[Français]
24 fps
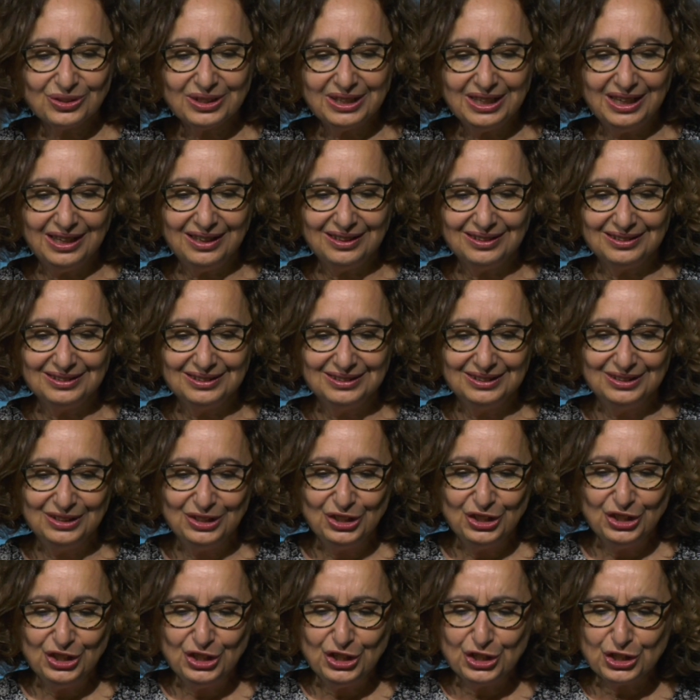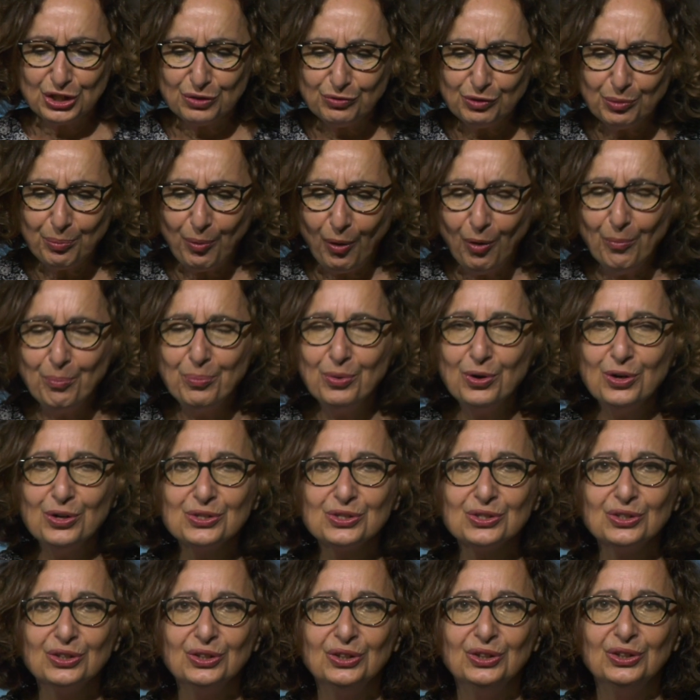cas, je vous
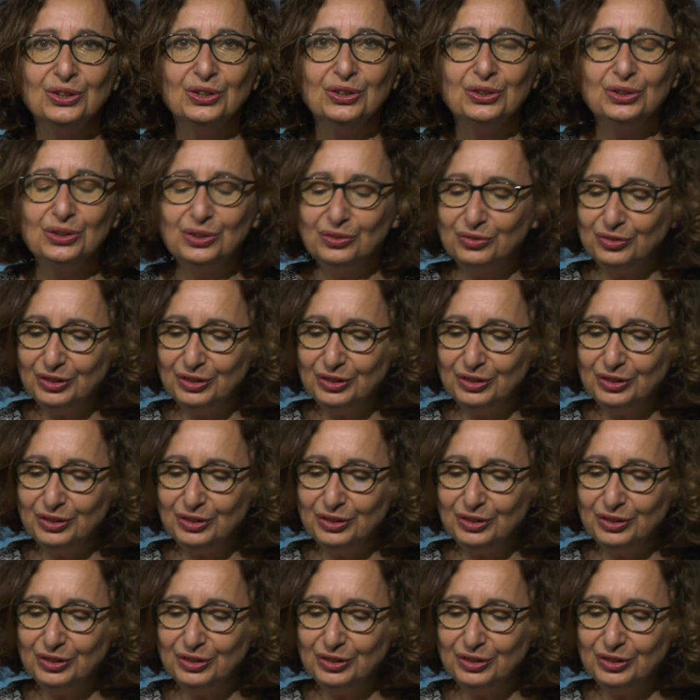propose de